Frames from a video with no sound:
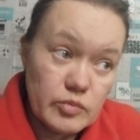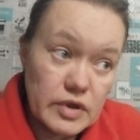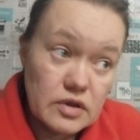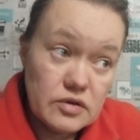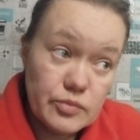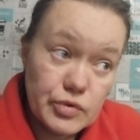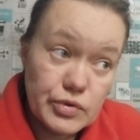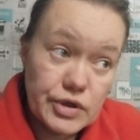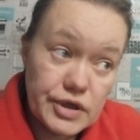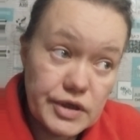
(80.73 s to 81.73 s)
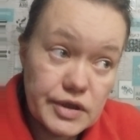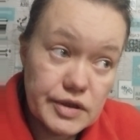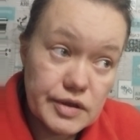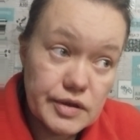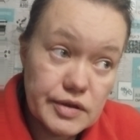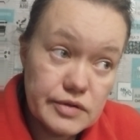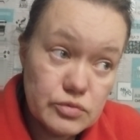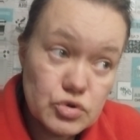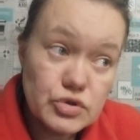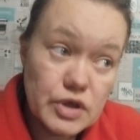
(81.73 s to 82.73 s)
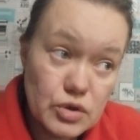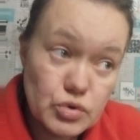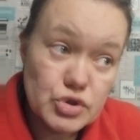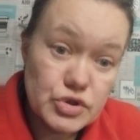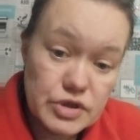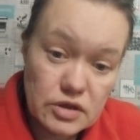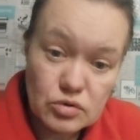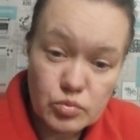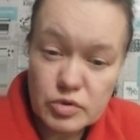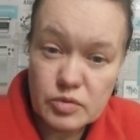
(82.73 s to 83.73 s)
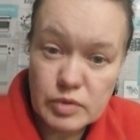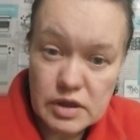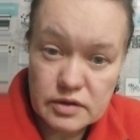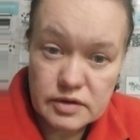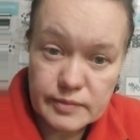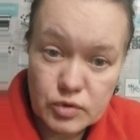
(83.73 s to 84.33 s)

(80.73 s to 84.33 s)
Поэтому нужен хороший театр оперы балета,